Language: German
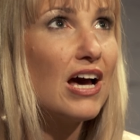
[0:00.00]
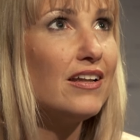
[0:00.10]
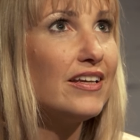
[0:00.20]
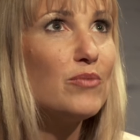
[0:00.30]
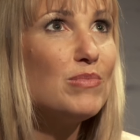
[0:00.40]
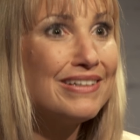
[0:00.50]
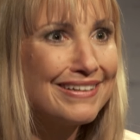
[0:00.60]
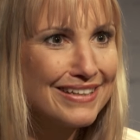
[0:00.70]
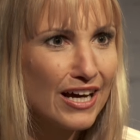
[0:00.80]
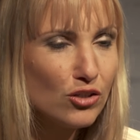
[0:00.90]
alle himmeln
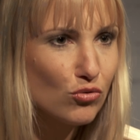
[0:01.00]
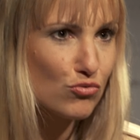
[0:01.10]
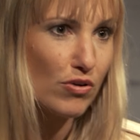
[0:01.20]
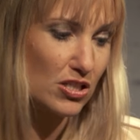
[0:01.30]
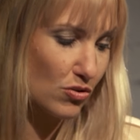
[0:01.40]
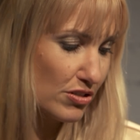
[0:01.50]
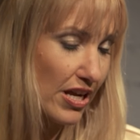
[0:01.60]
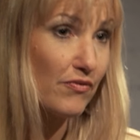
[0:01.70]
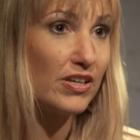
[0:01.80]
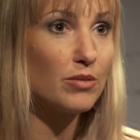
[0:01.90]
dich an und du hast noch
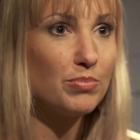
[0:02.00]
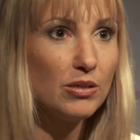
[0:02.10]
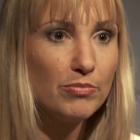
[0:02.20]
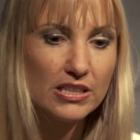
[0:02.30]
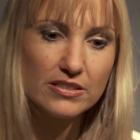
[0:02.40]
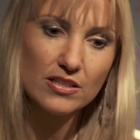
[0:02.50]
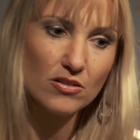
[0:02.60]
dein VIP-Bändchen.